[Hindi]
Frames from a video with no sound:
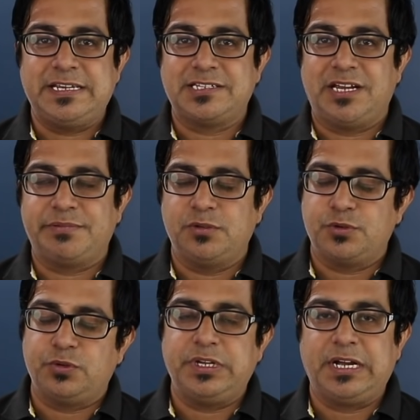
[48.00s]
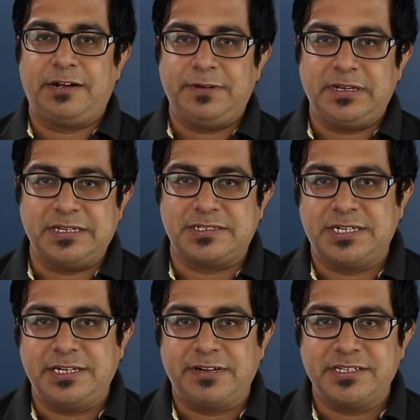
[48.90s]
के हिसाब से दोस्तों ये काफ़ी अच्छा
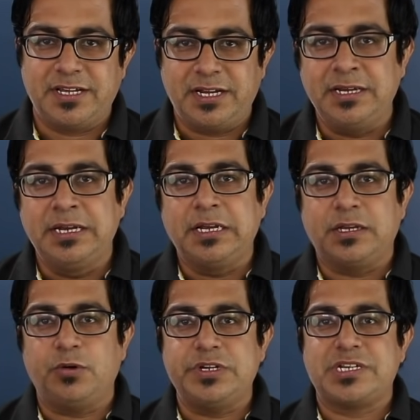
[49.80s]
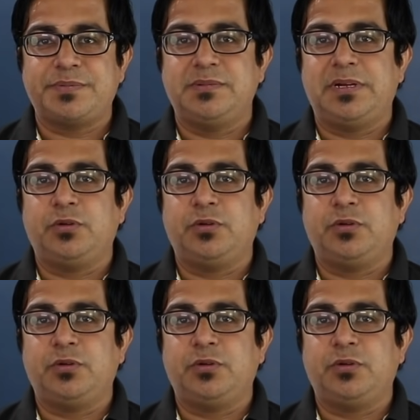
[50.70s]
डिवाइस है क्योंकि सबसे पहले